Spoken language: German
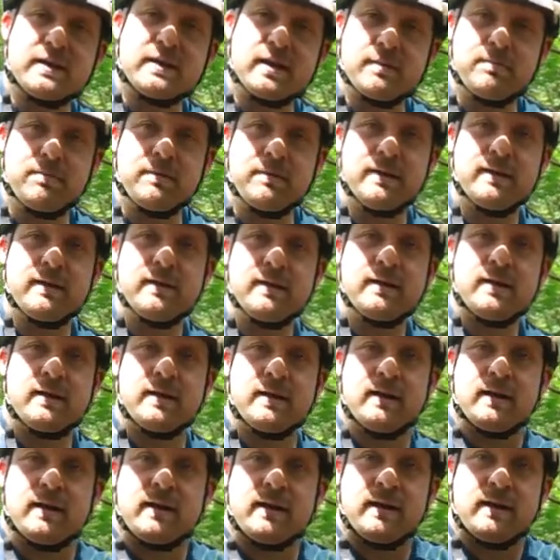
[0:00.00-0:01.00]
Tipp,
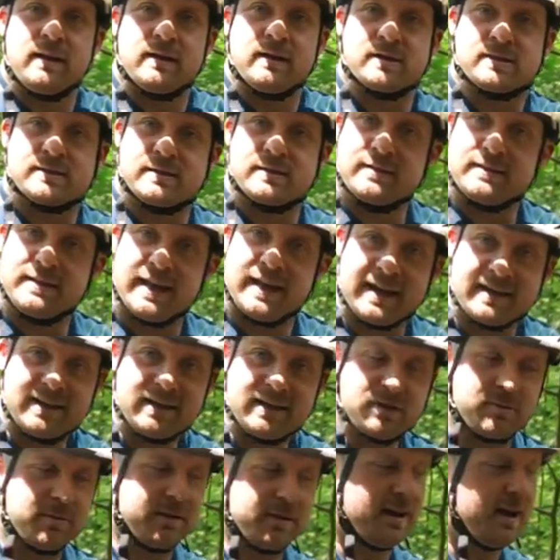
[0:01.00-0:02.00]
denkt
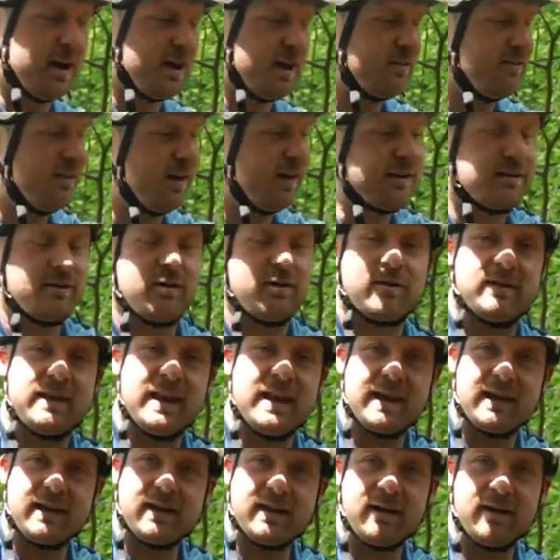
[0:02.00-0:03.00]
nicht drüber nach, fasst euren
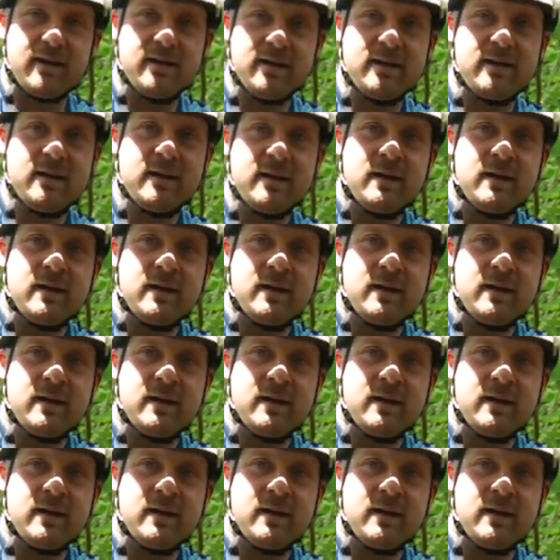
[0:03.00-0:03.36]
Lenker.